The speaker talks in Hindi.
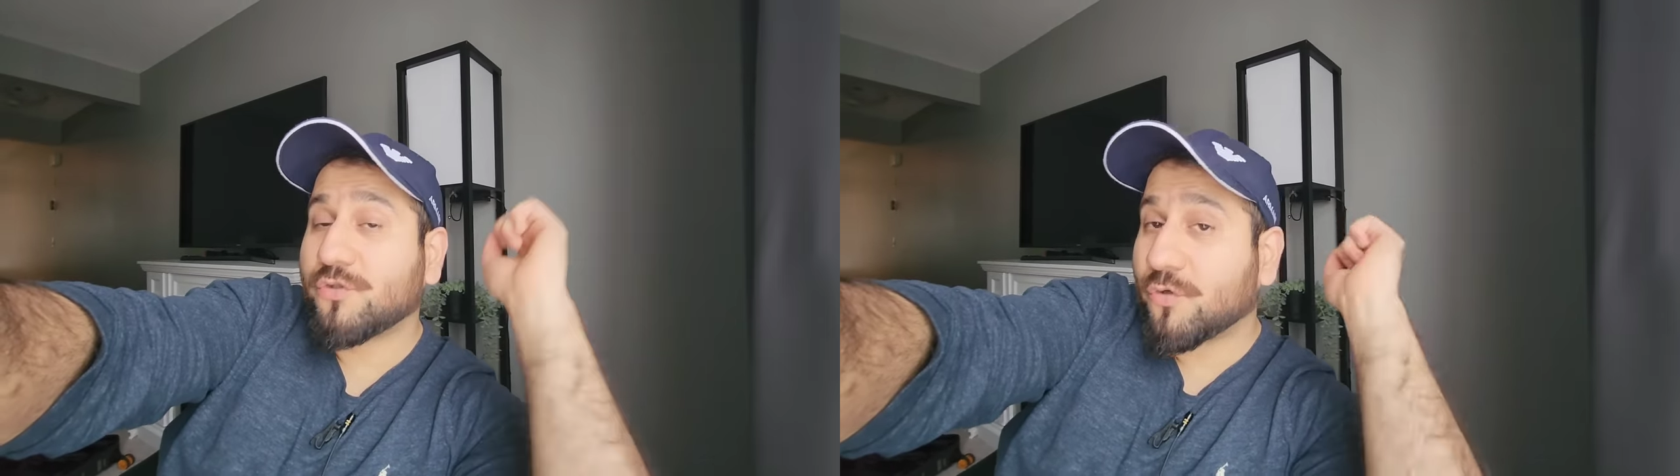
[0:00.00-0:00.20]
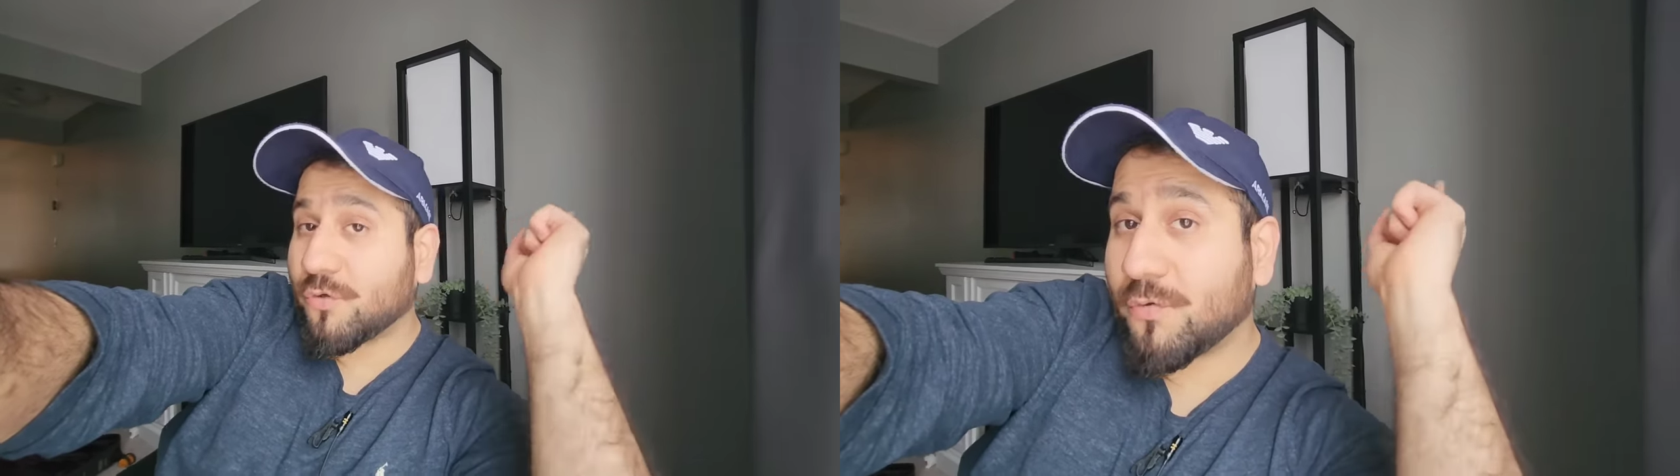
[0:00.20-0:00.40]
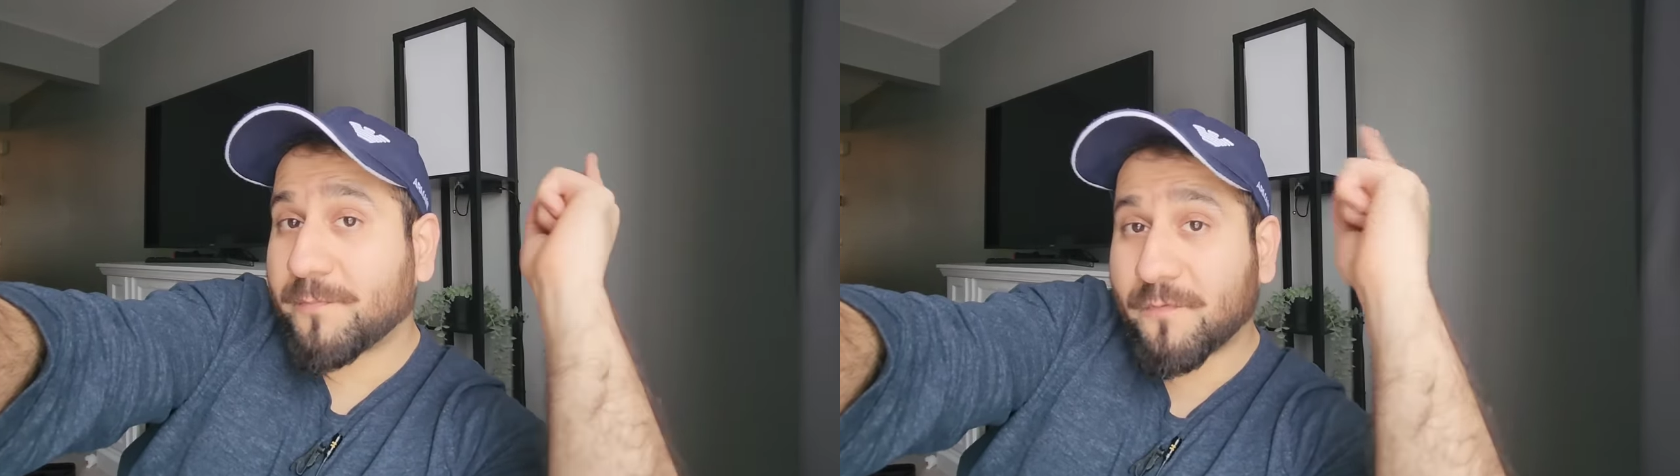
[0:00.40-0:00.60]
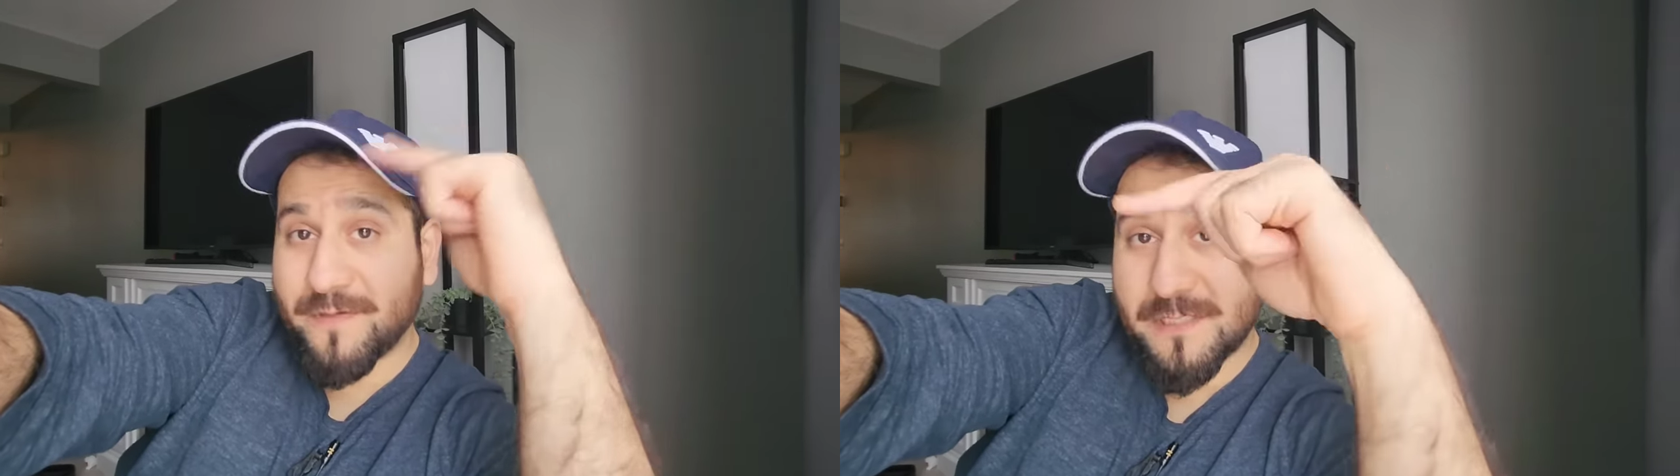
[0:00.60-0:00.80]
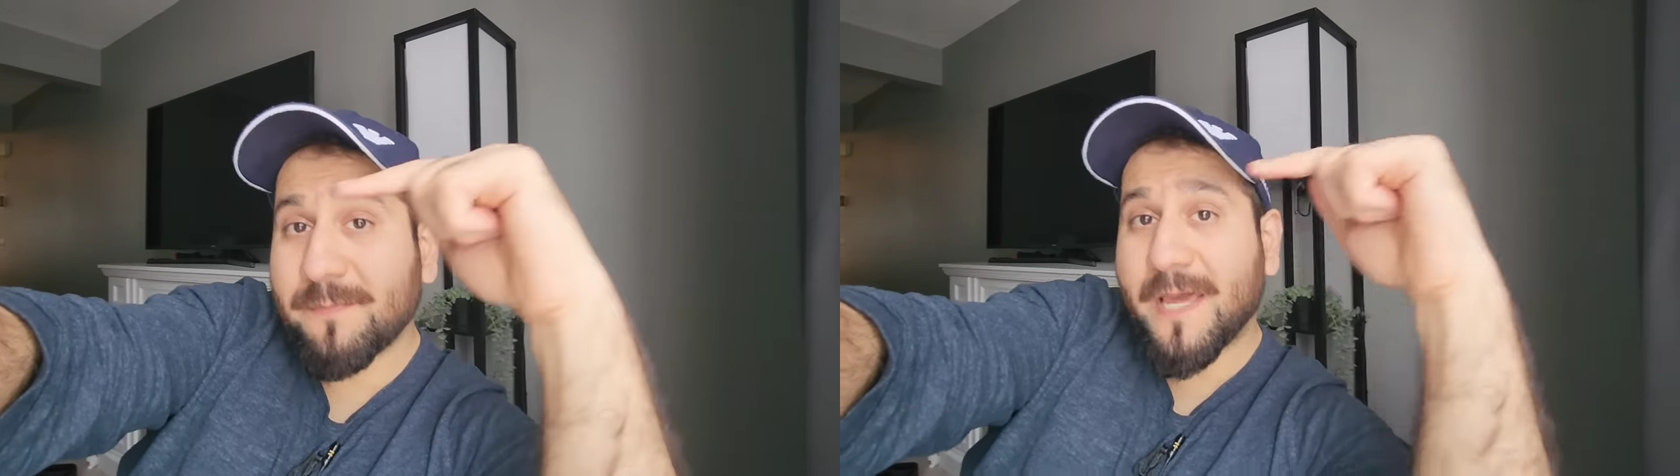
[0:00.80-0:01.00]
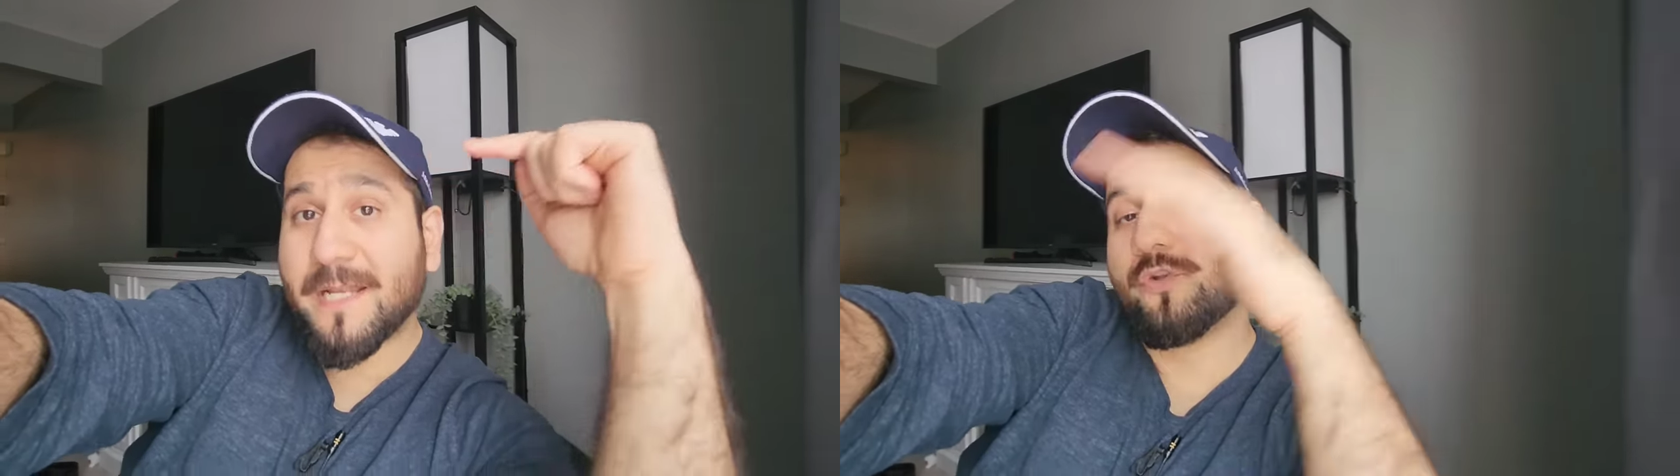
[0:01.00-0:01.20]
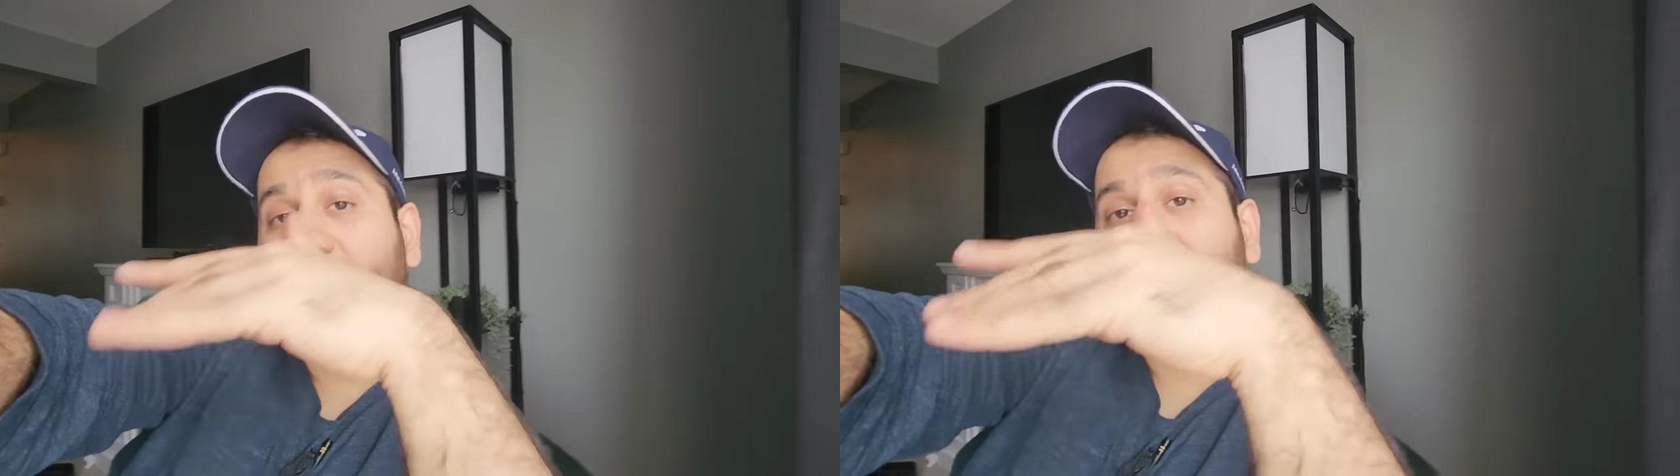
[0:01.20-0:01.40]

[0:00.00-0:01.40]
जो प्रोविंशियल प्लान है जो न्यू